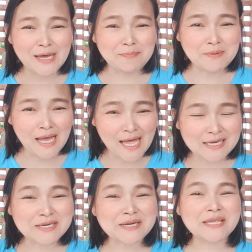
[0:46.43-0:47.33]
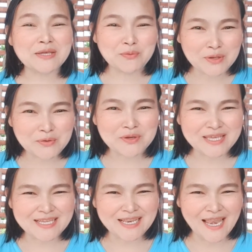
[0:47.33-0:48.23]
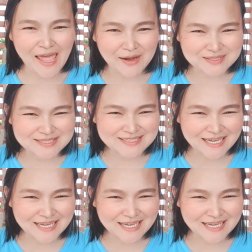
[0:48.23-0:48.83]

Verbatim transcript: กับการรีวิวอีกแล้วนะ